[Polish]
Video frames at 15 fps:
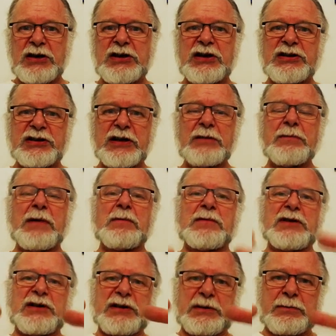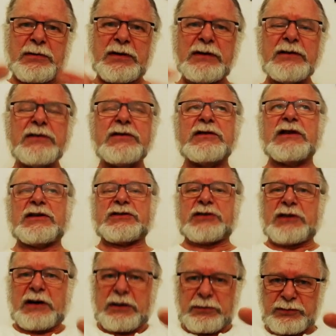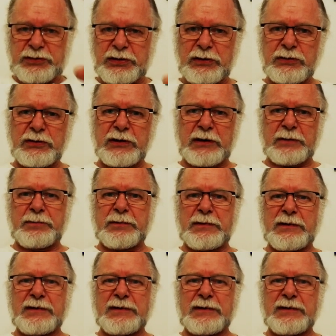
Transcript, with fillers: Jeżeli mamy ryby, zaczynają się od ryb.